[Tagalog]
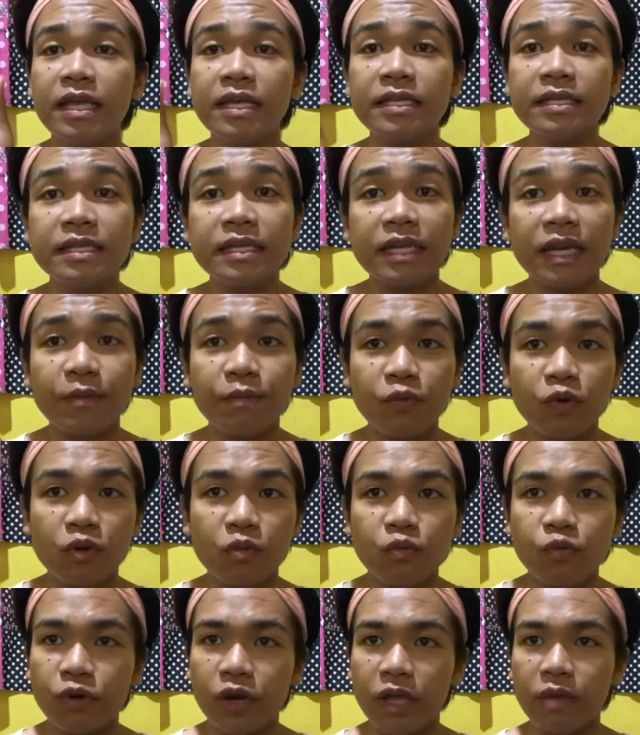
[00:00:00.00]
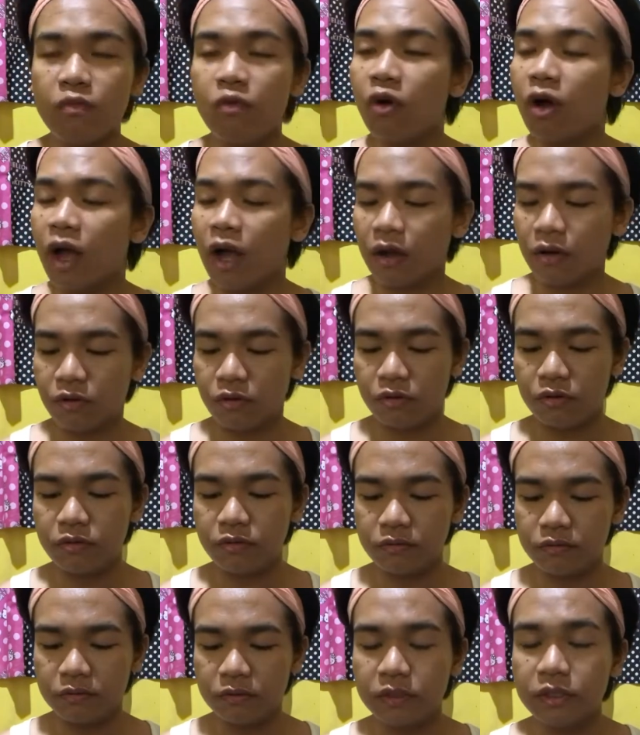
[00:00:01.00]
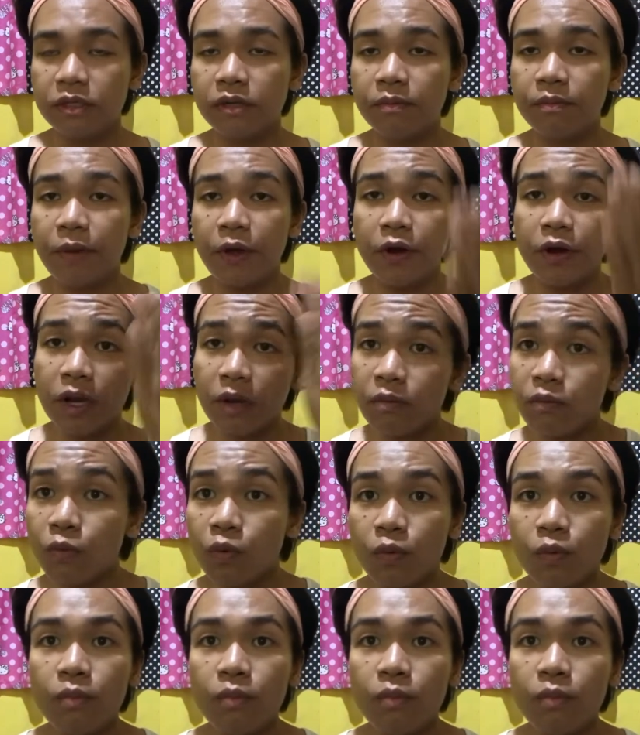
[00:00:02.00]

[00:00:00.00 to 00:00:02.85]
i-scrub ko muna yung mukha ko. Pero nag,